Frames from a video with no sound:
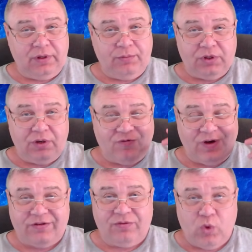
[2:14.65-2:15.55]
именно
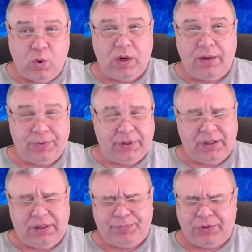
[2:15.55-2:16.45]
8
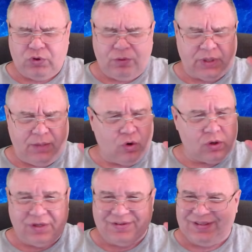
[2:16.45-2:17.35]
апреля, причем там
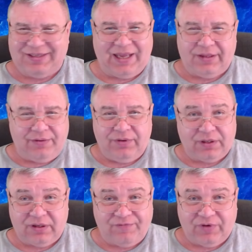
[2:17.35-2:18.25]
около 100,
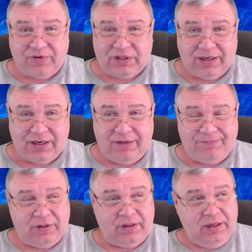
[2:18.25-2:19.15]
наверное, фотографий.